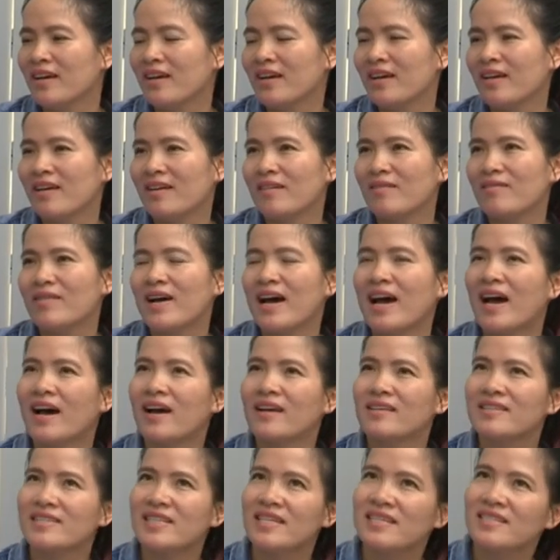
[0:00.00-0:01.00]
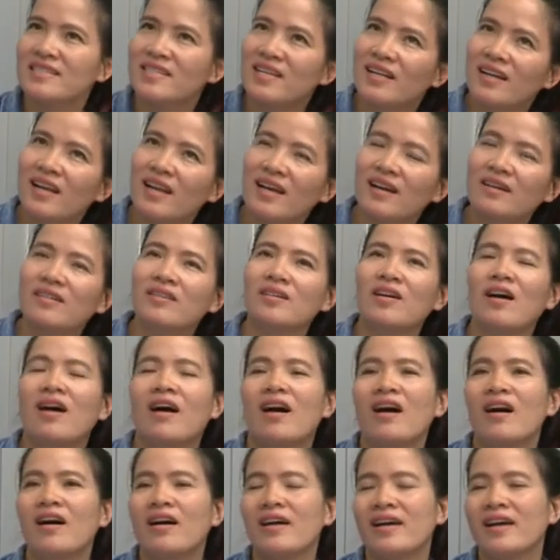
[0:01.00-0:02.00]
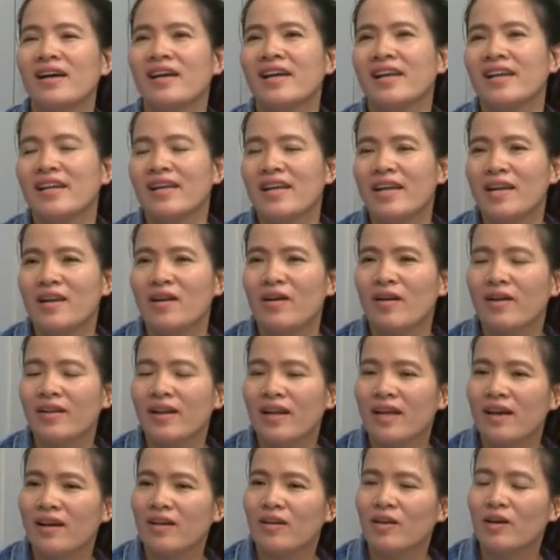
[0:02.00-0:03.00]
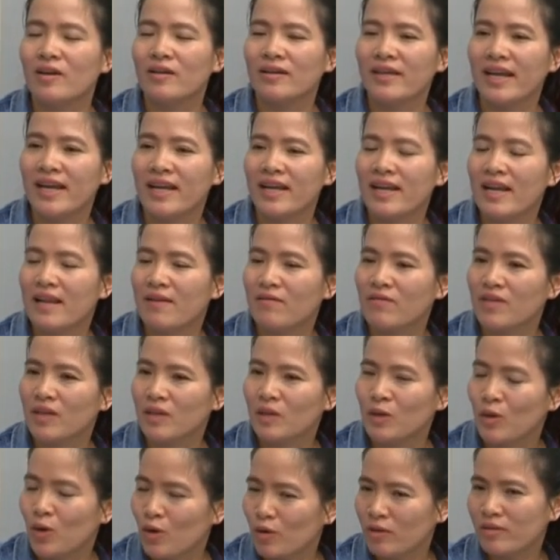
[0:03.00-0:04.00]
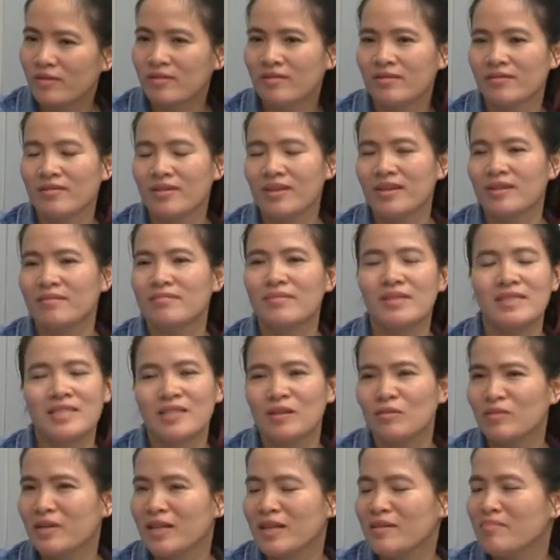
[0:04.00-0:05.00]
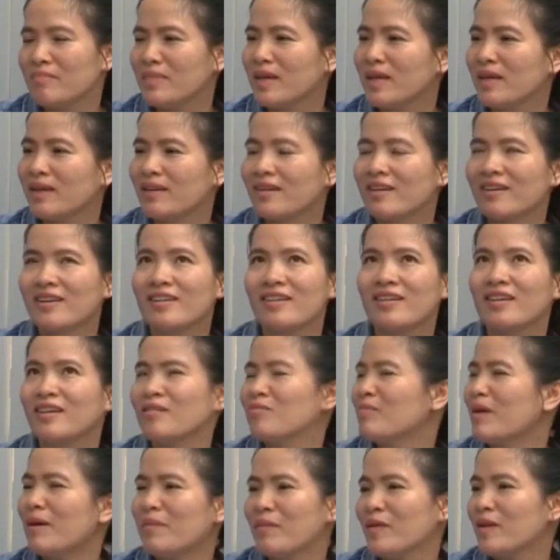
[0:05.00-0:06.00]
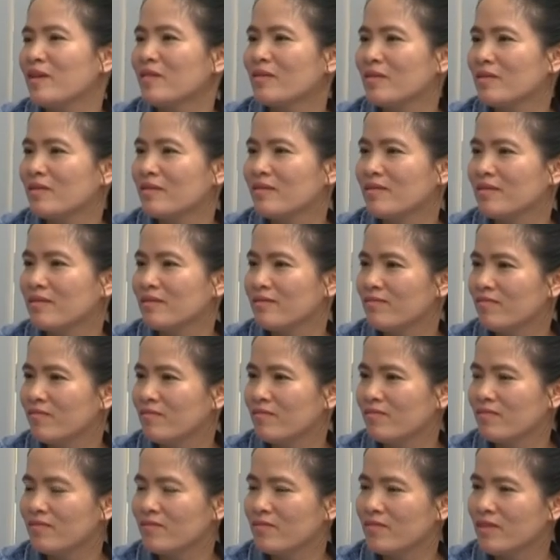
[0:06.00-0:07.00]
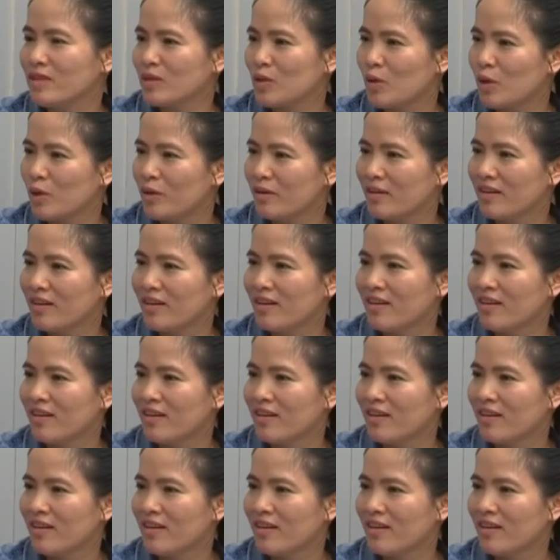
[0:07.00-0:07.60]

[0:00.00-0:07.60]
à, và sẽ rất là khó để nói là con hãy làm việc tốt mà trong khi mình không làm được việc tốt